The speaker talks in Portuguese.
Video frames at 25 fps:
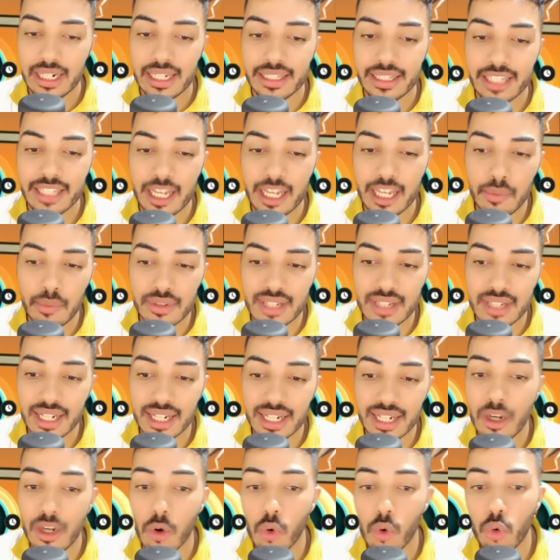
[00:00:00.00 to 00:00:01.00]
temos
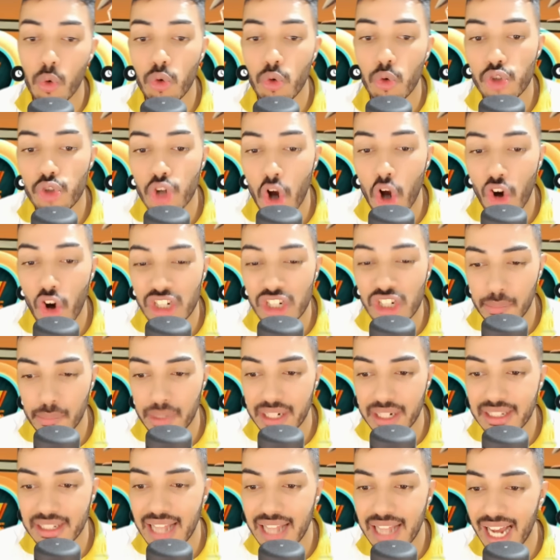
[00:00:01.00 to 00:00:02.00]
aqui alguns jogos de
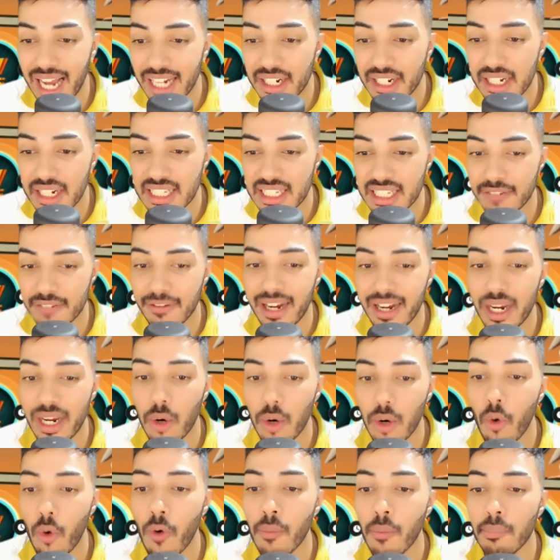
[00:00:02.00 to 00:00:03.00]
habilidade que você vai
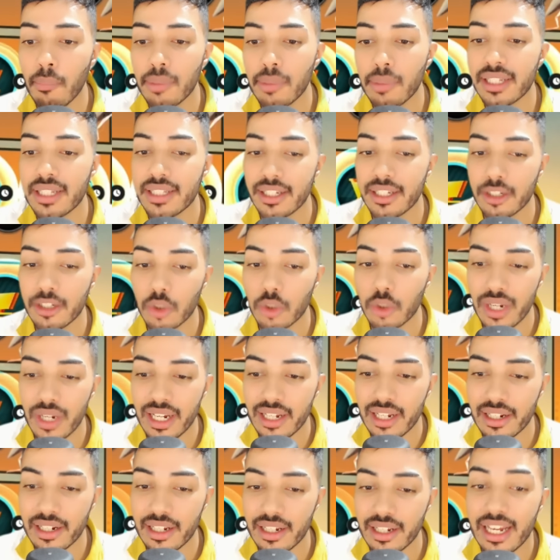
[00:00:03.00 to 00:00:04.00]
completando
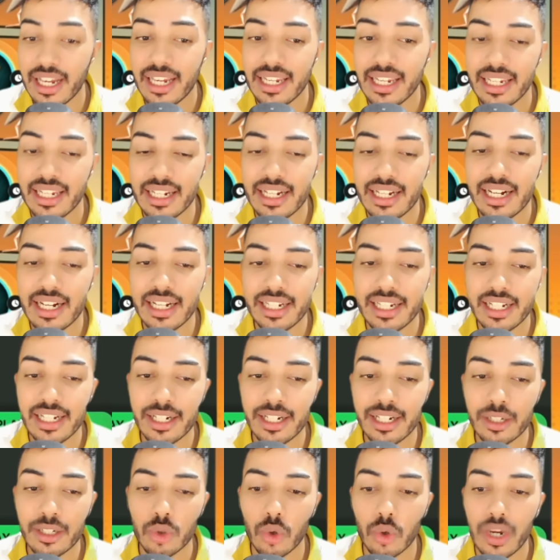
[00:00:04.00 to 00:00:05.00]
ele e
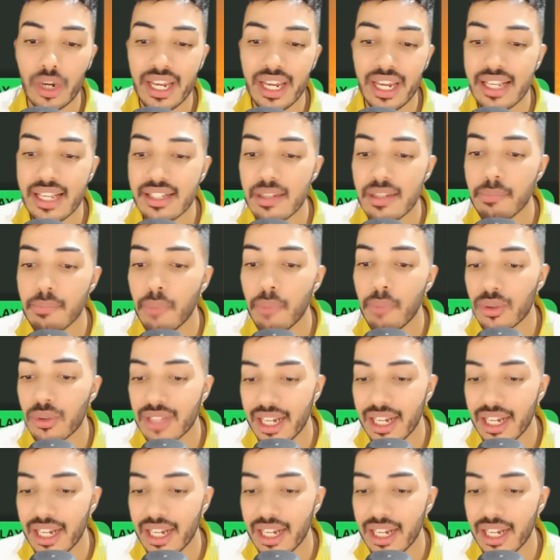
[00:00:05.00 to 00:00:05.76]
ganhando esse ponto